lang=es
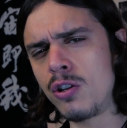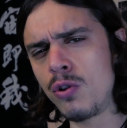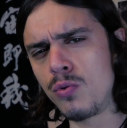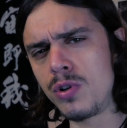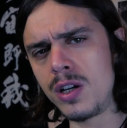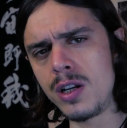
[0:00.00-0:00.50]

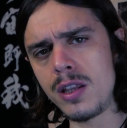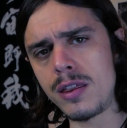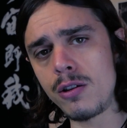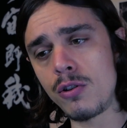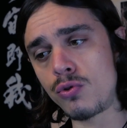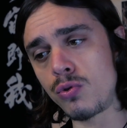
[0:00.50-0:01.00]
tenido un
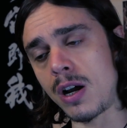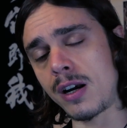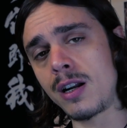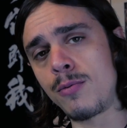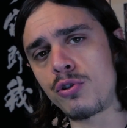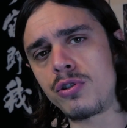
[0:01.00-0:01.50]
inicio en su
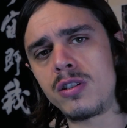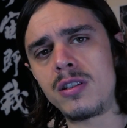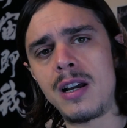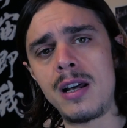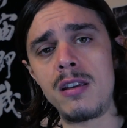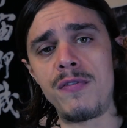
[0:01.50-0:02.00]
carrera
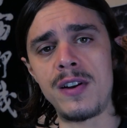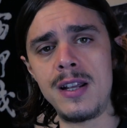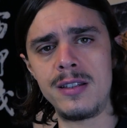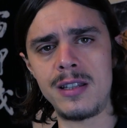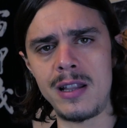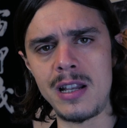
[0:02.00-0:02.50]
boxística
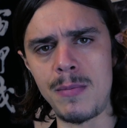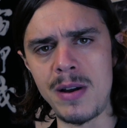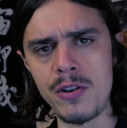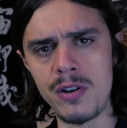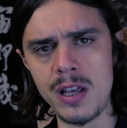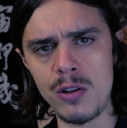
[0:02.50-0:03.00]
diferente al de la
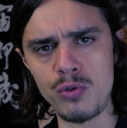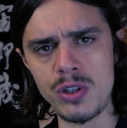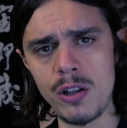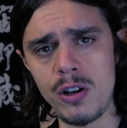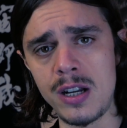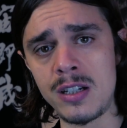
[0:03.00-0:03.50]
mayoría de
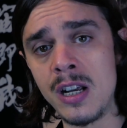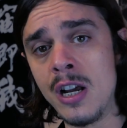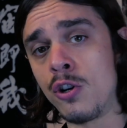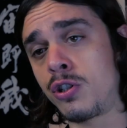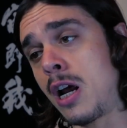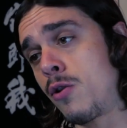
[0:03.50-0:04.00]
luchadores.
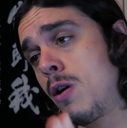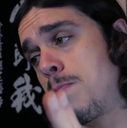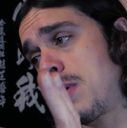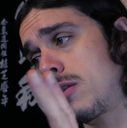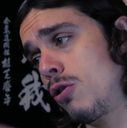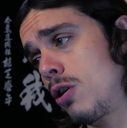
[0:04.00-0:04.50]
O sea, no
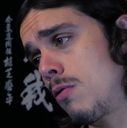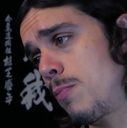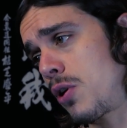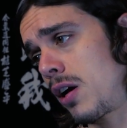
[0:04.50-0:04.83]
empezó como por